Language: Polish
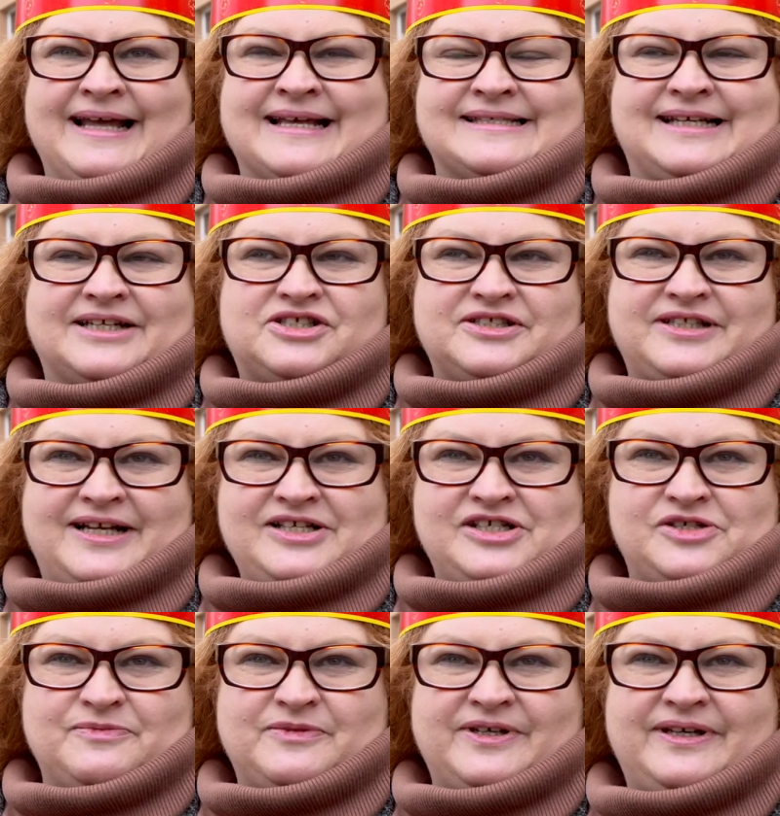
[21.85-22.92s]

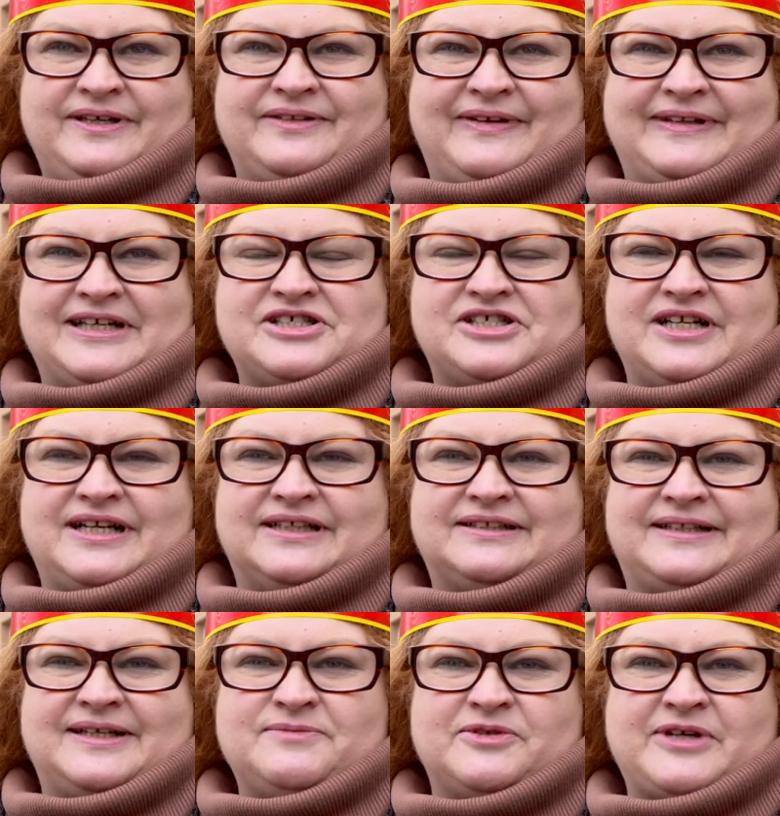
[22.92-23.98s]
Zaczynaliśmy 12 lat
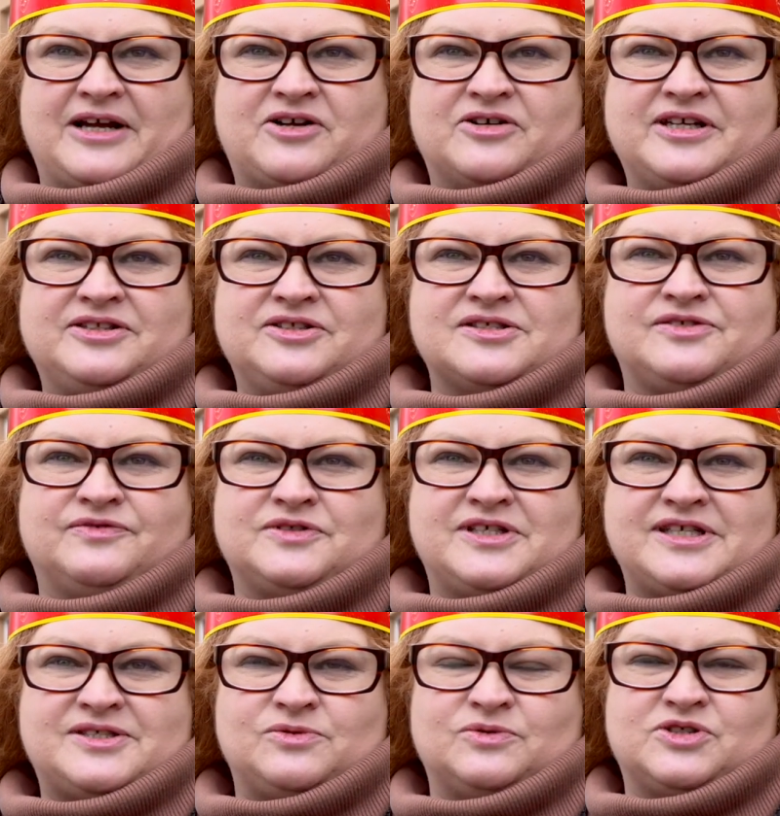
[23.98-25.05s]
temu jako jedno z
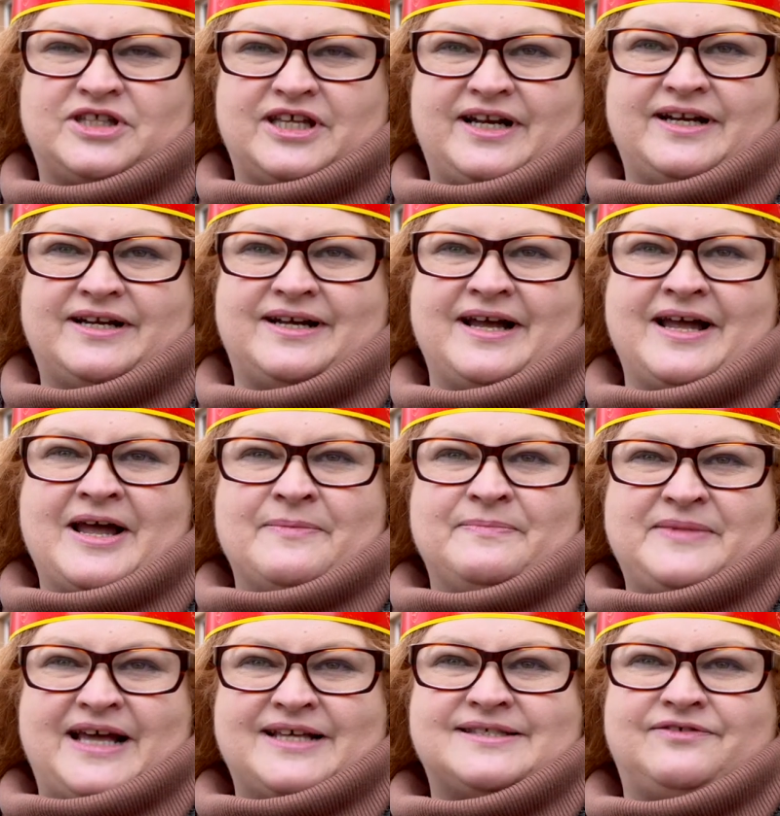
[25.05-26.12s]
24
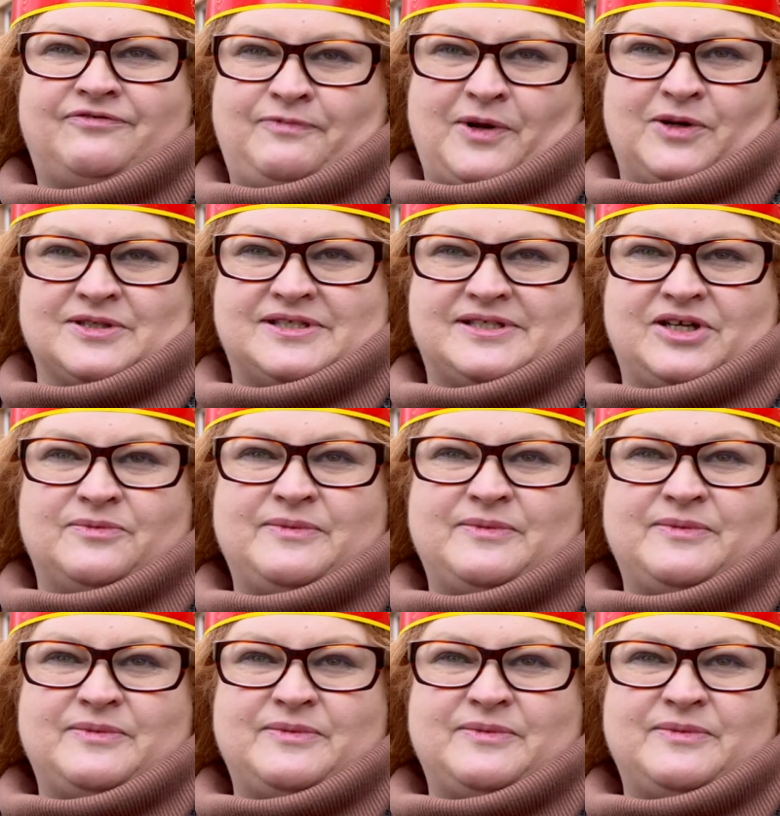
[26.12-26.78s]
miast w Polsce.